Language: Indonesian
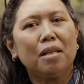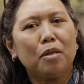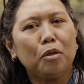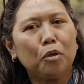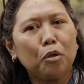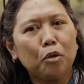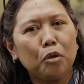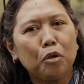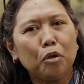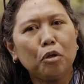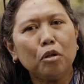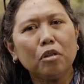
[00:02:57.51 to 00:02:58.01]

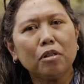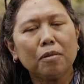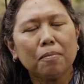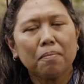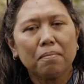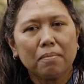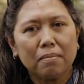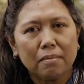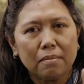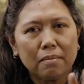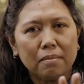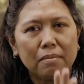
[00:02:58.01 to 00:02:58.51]
duduk,
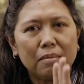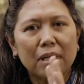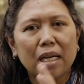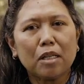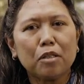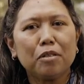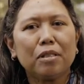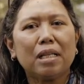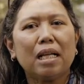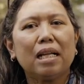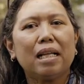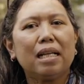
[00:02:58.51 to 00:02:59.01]

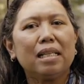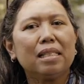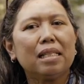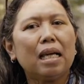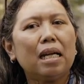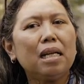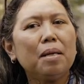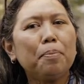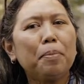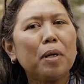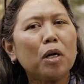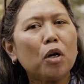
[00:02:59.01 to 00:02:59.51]
baru jalan.
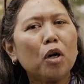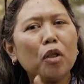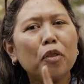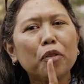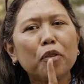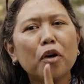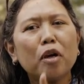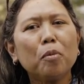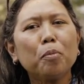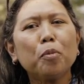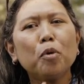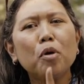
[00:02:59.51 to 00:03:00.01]
Jadi
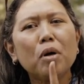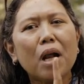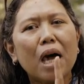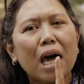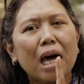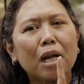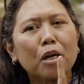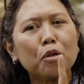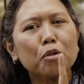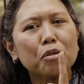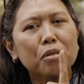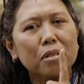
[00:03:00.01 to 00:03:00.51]
penonton pun
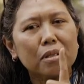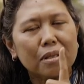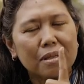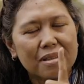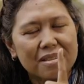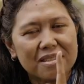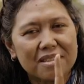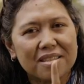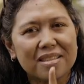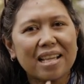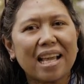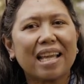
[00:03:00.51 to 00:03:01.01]
harus
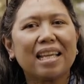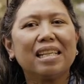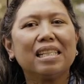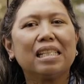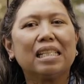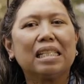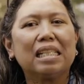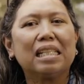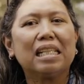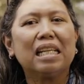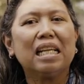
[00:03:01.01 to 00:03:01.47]
silent.